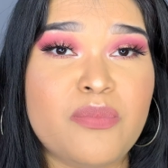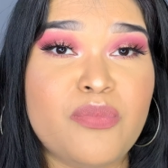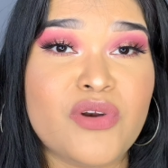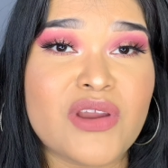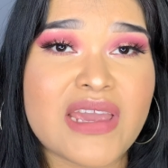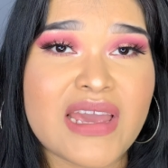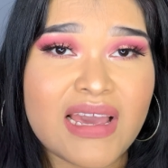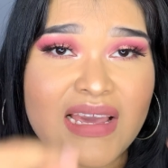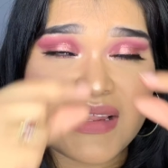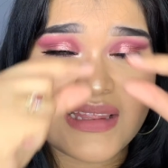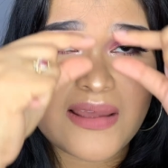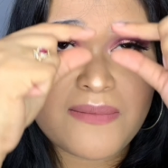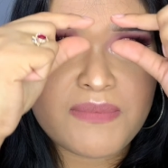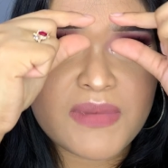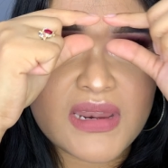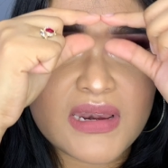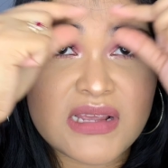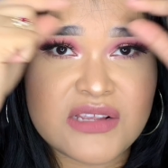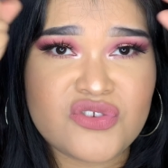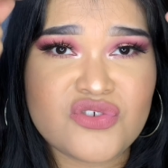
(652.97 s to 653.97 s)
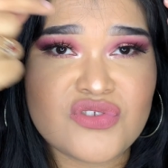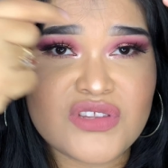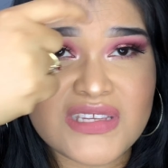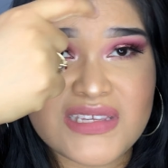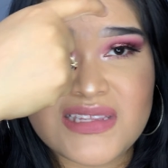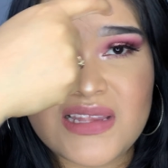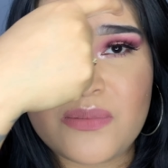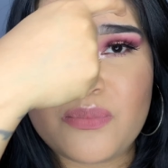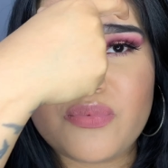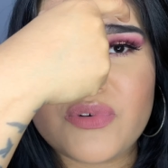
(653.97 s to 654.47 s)
porque ahí también es donde
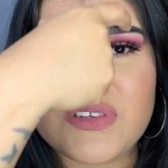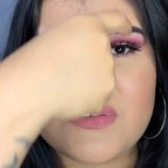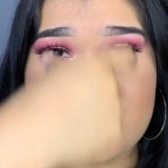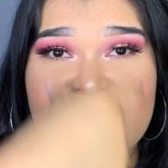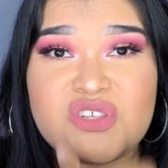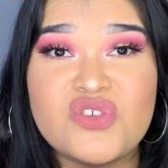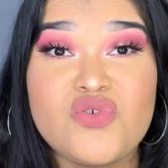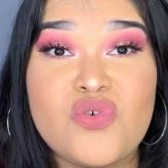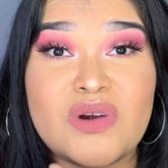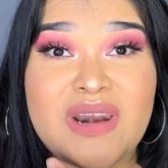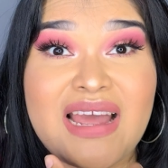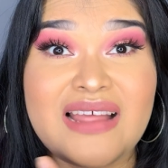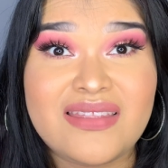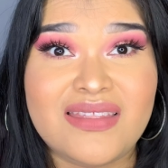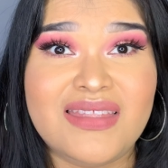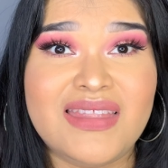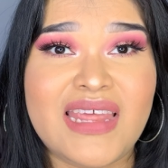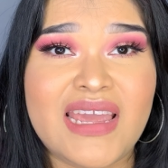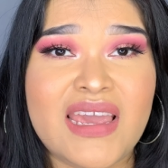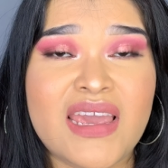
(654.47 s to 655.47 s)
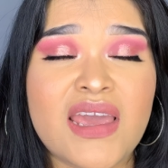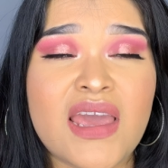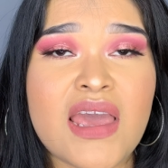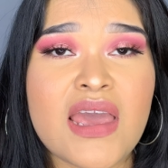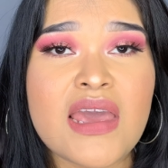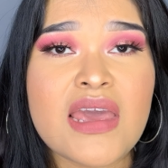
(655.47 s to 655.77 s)
está pues mi zona T,